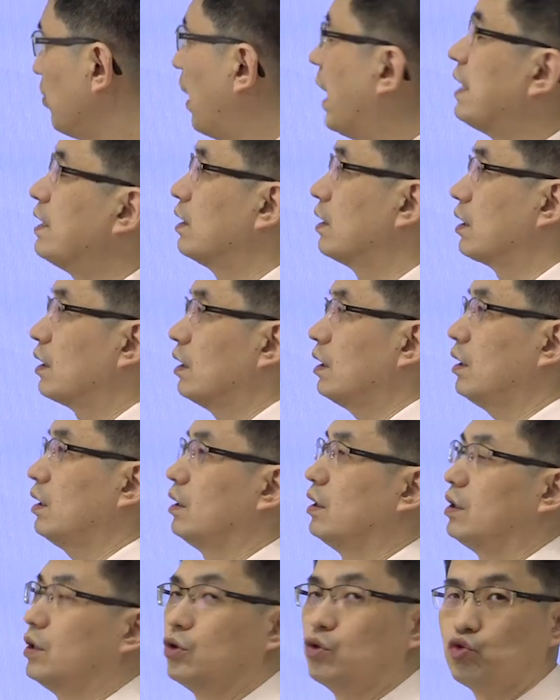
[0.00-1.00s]
만약에
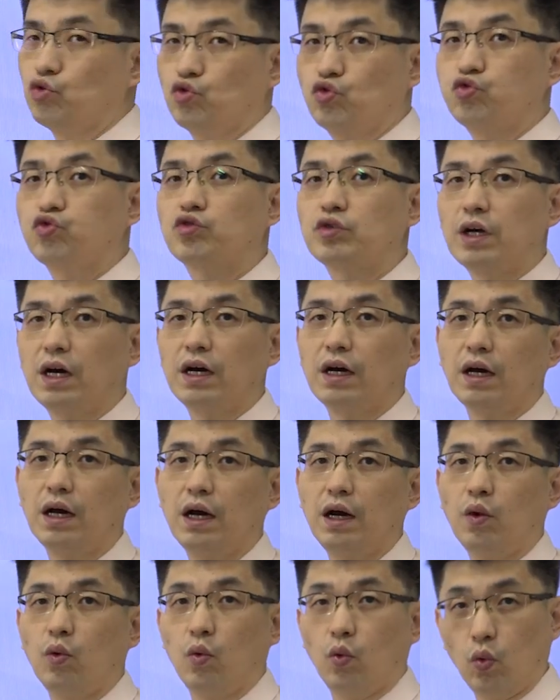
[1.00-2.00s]

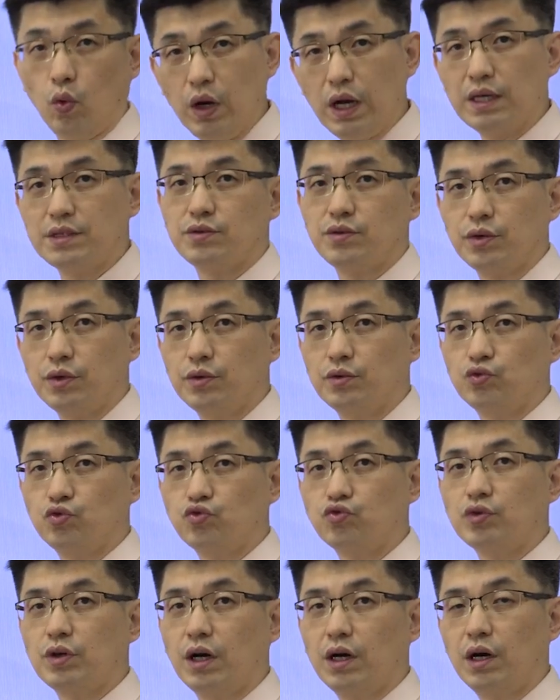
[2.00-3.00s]
주가가 올랐어요.
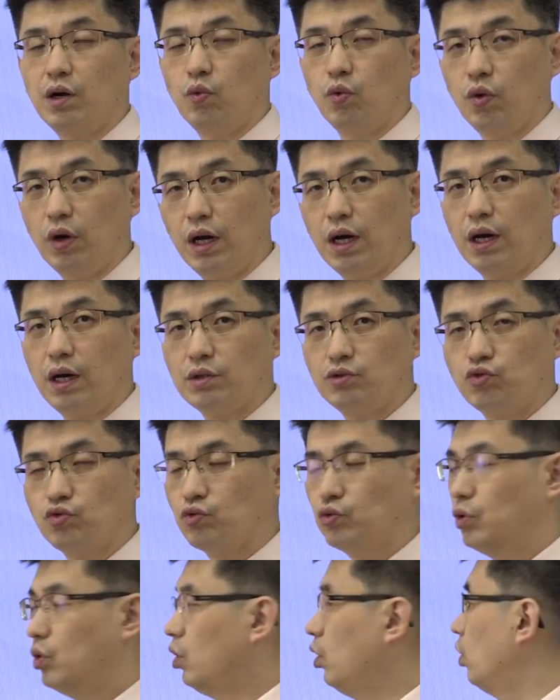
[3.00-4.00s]
주가가
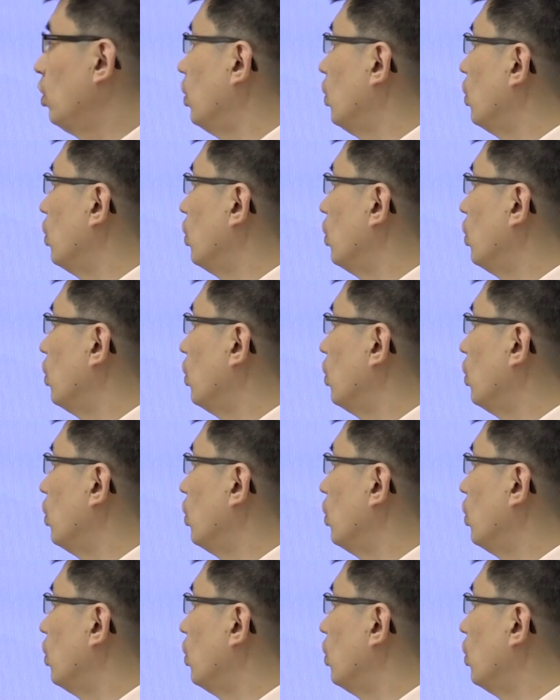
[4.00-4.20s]
올라가지고,